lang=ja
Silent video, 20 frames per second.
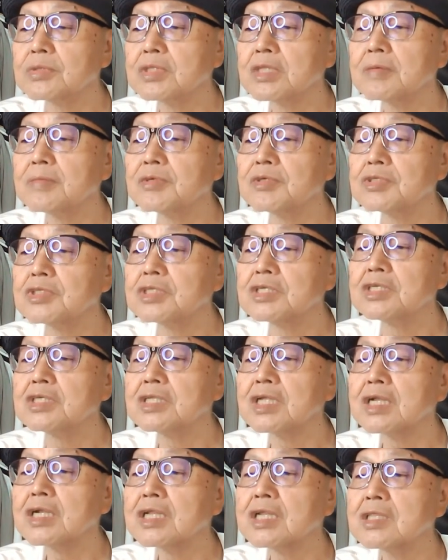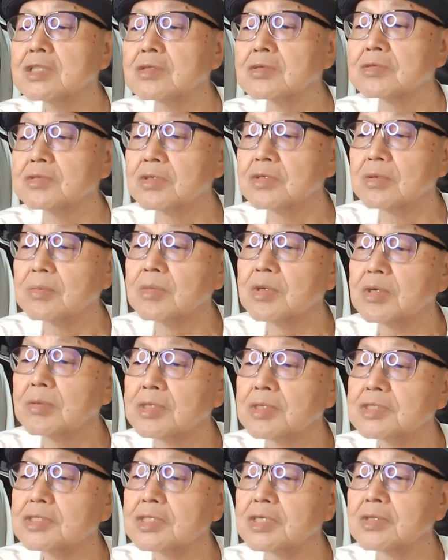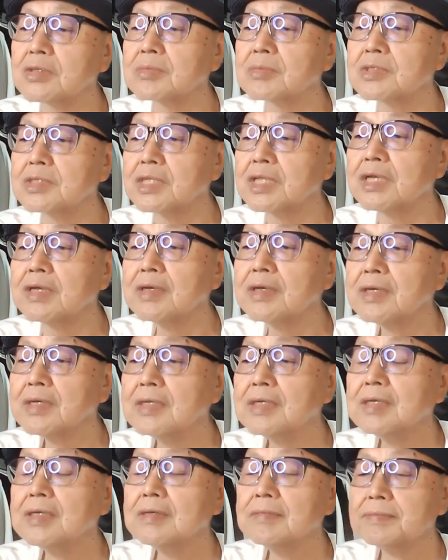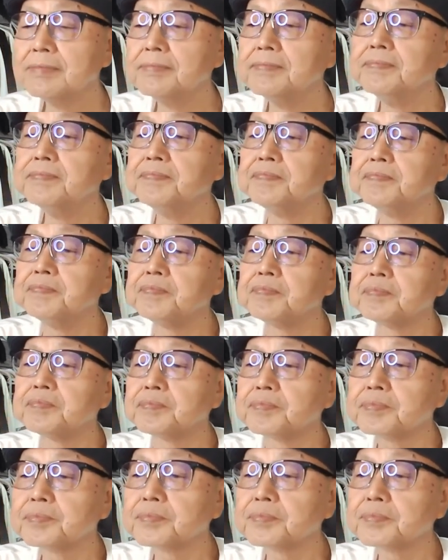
分でも不思議だなっていうふうに思いますけどもね。うん。